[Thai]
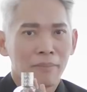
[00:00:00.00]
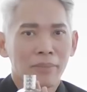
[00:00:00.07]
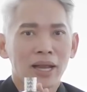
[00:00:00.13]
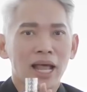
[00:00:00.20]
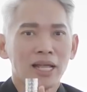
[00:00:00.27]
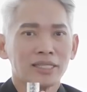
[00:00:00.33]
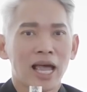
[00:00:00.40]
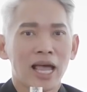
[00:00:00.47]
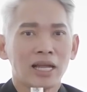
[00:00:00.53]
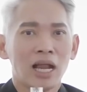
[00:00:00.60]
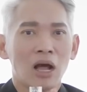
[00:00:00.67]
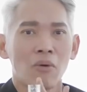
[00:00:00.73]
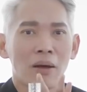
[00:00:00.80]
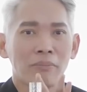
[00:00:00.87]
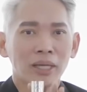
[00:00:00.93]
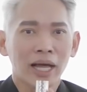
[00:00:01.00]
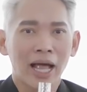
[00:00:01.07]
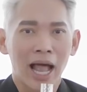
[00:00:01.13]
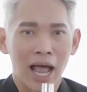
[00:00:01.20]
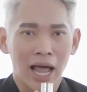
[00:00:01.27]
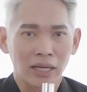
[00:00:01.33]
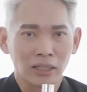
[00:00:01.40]
ใช้ไม่แน่ใจนะว่ามี
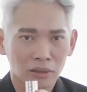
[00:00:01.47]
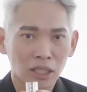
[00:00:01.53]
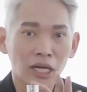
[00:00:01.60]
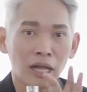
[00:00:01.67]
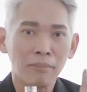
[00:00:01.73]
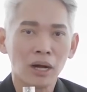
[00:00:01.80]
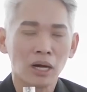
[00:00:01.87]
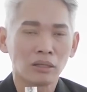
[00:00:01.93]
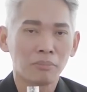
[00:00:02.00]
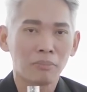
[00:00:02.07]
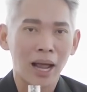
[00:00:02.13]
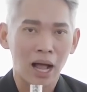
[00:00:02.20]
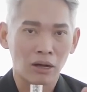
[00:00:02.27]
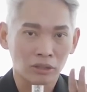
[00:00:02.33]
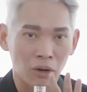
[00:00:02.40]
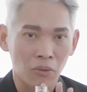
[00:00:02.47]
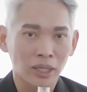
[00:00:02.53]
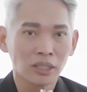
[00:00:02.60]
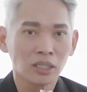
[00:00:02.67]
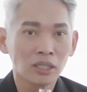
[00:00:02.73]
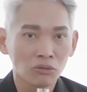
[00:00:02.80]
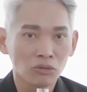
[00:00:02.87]
ขายที่ในเมืองหรือเปล่าแต่
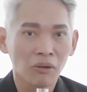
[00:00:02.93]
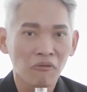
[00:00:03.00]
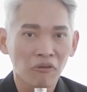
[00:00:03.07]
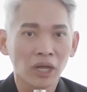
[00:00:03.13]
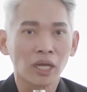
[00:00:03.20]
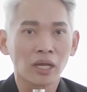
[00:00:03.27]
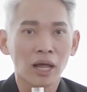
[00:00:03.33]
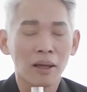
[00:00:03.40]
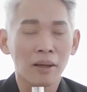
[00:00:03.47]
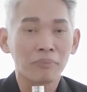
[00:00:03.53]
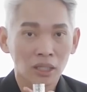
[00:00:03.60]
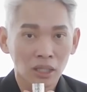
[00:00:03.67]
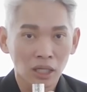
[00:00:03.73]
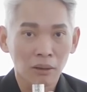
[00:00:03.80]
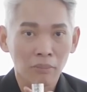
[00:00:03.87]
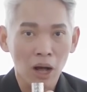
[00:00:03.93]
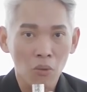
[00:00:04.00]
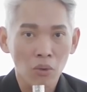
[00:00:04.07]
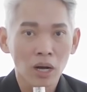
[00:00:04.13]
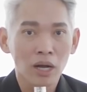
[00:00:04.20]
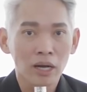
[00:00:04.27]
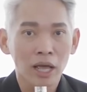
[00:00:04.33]
ว่าที่ Duty Free เนี่ยที่ King
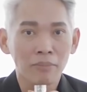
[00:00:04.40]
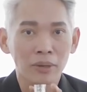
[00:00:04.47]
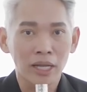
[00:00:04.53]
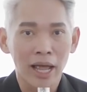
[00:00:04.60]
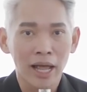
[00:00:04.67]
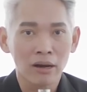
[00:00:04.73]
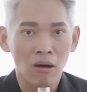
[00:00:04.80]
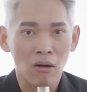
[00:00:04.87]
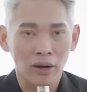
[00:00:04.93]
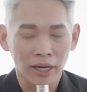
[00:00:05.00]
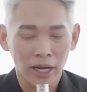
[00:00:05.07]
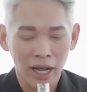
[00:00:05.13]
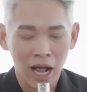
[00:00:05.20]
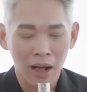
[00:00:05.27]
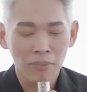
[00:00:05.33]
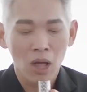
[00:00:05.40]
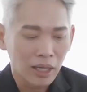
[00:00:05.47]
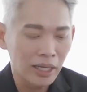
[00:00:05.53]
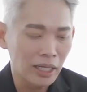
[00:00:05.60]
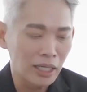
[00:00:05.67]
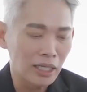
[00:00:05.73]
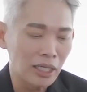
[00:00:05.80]
Power เนี่ยมีแน่นอนนะครับ
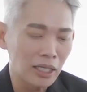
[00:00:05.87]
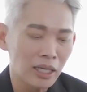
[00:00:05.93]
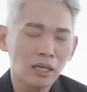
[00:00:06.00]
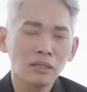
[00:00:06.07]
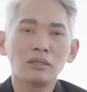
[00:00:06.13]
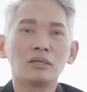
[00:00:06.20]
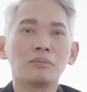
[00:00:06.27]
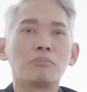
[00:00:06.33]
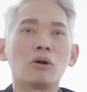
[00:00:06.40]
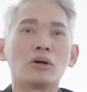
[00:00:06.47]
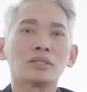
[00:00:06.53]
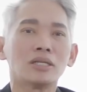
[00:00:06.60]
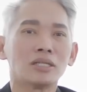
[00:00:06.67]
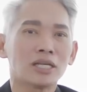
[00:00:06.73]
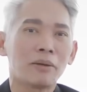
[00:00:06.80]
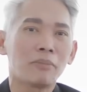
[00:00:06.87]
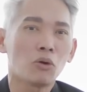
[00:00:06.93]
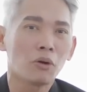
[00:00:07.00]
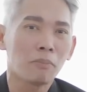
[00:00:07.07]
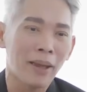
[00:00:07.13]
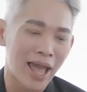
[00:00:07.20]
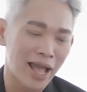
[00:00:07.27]
กลิ่นนี้เนี่ยคือปกติชัยเป็
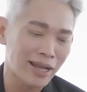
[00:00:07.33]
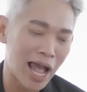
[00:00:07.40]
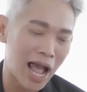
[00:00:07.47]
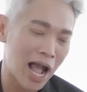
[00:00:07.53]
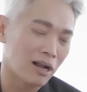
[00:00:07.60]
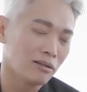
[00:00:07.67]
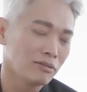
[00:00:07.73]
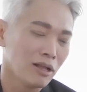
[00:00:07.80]
นคนแพ้ทาง